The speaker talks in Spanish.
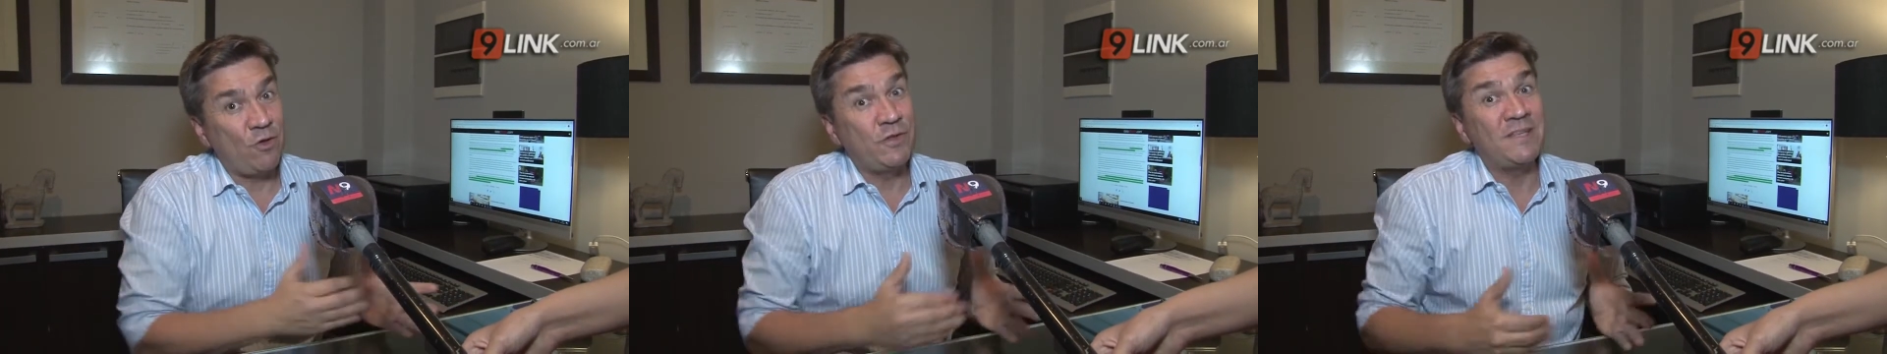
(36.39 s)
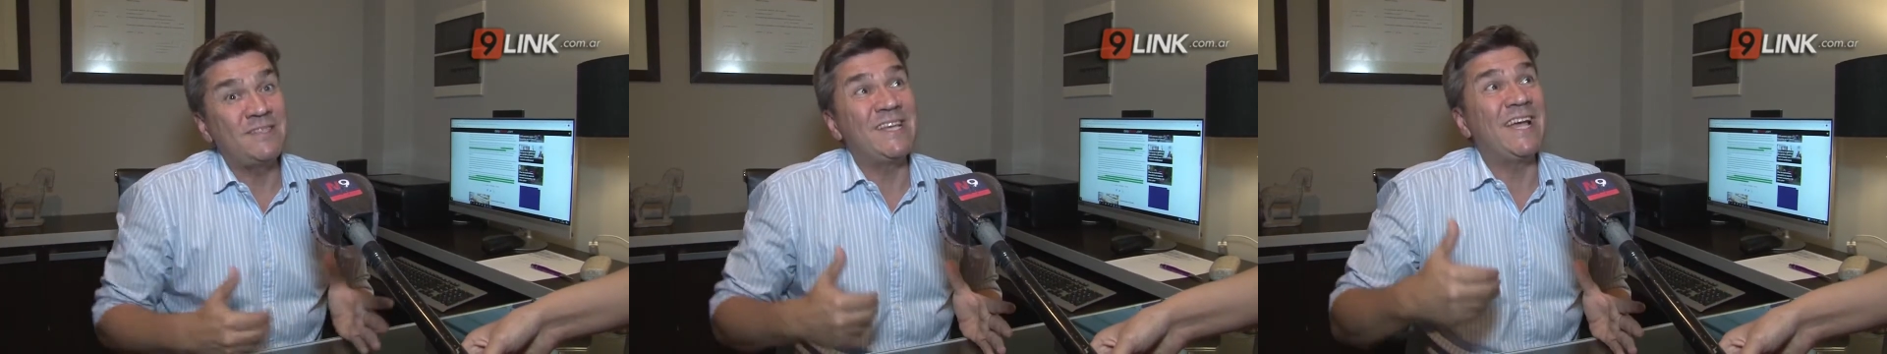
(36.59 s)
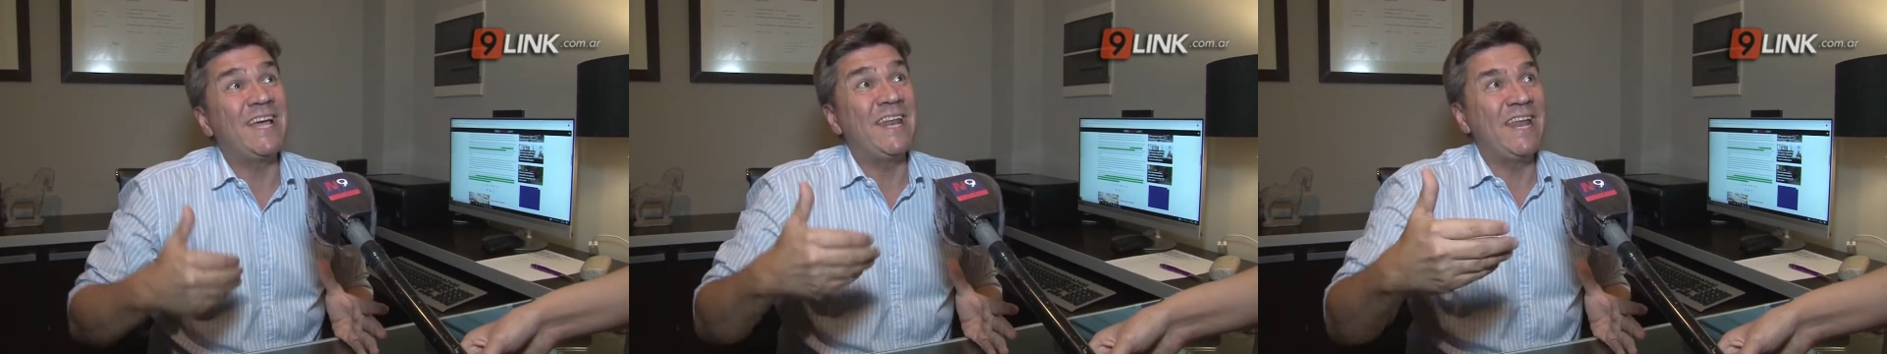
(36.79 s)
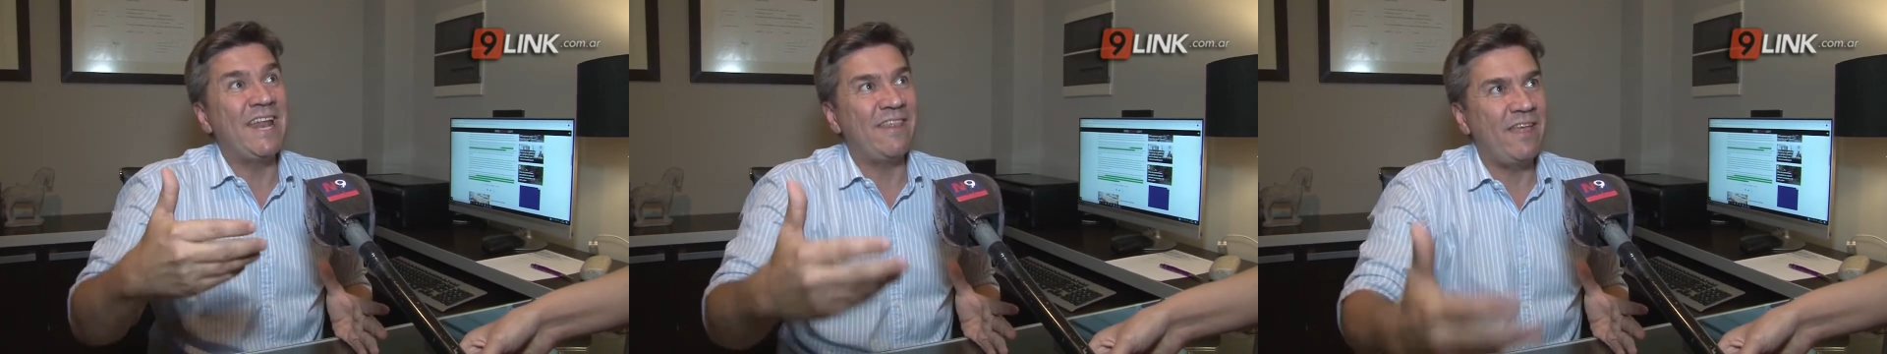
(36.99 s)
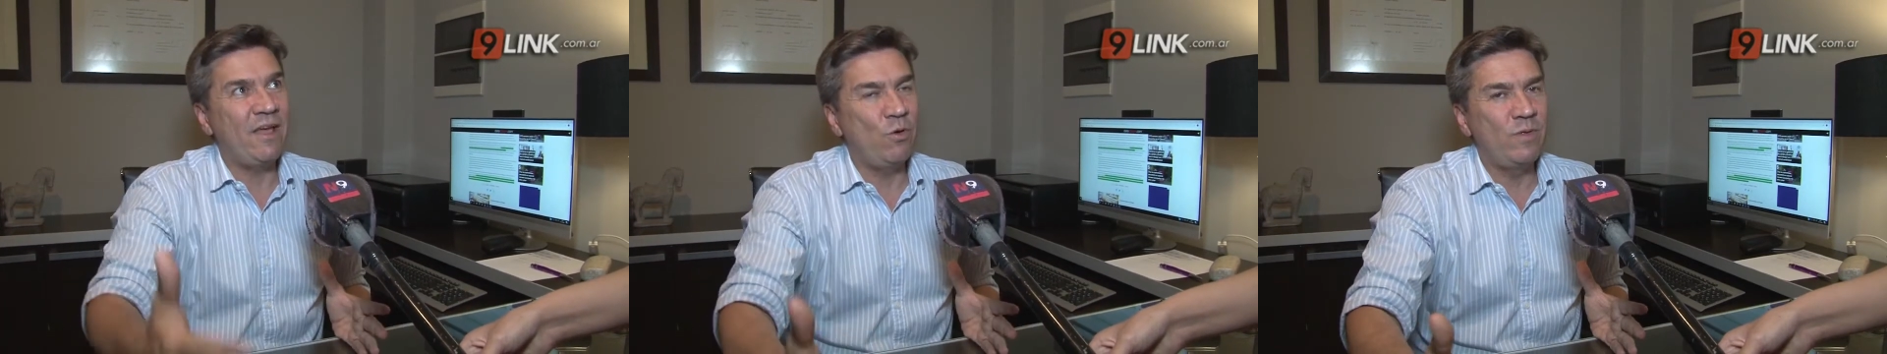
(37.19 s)
donde se
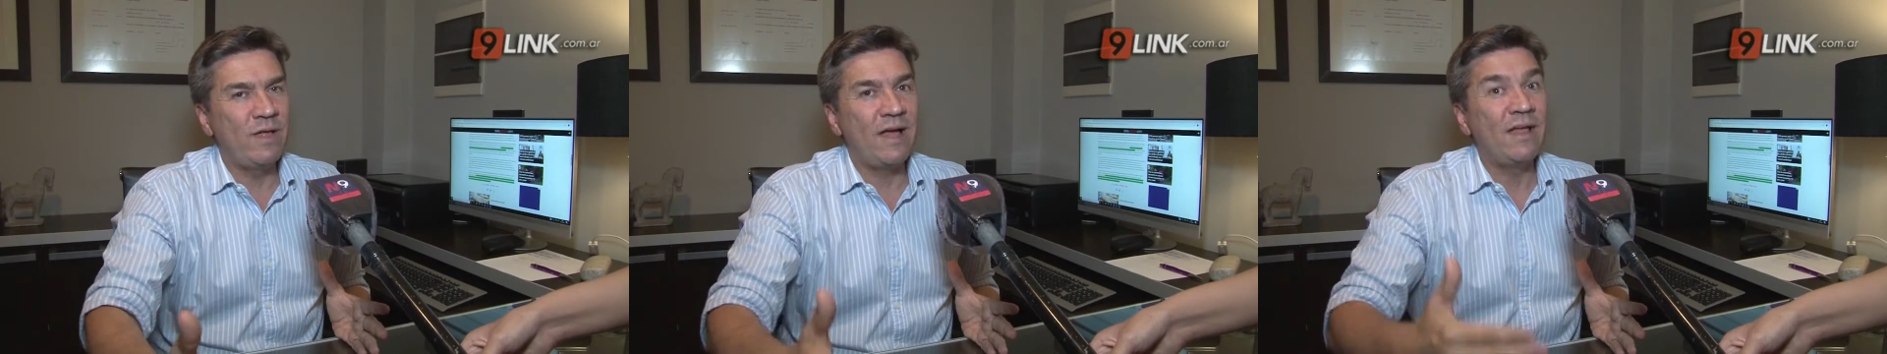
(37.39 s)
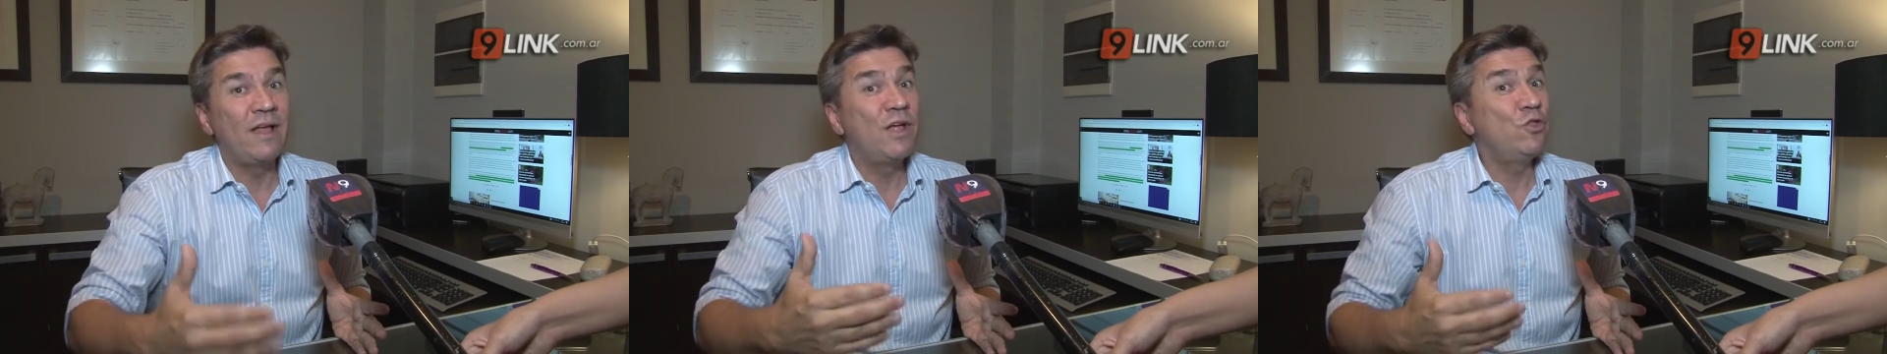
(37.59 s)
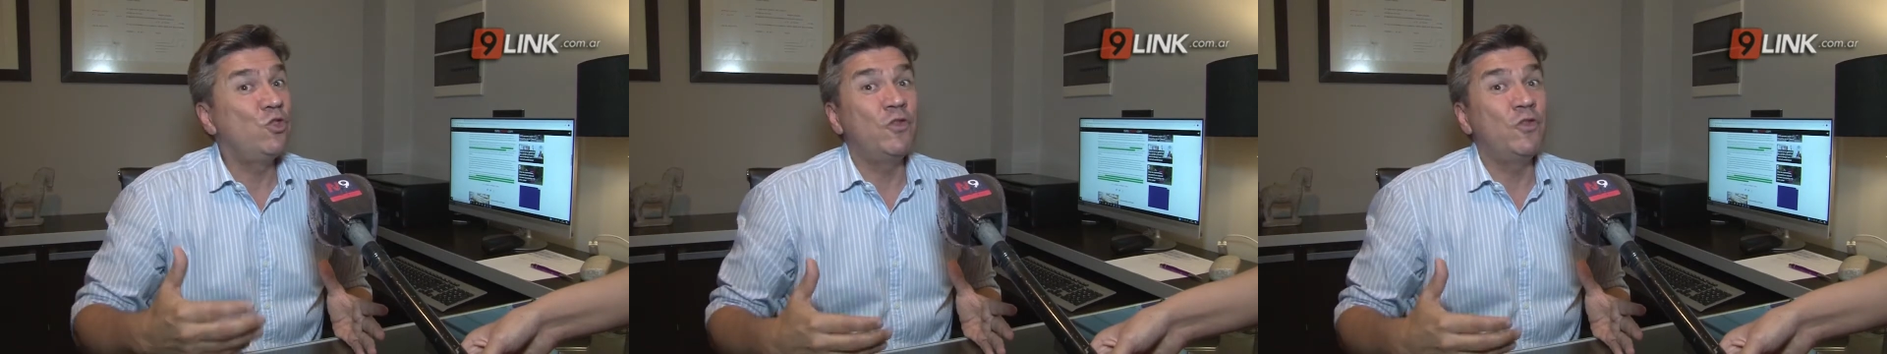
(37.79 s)
genera deuda,